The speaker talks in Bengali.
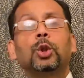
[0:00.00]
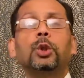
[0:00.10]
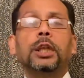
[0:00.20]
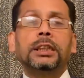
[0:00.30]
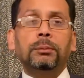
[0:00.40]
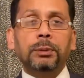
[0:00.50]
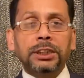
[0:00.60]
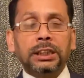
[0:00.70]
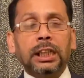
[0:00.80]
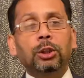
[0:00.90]
দুই
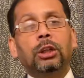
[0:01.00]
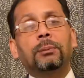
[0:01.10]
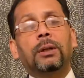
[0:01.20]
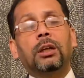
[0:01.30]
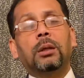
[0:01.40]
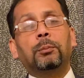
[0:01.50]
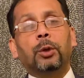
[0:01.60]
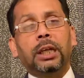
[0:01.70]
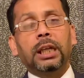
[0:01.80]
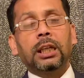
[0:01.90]
সালে ধরা পড়ার পরে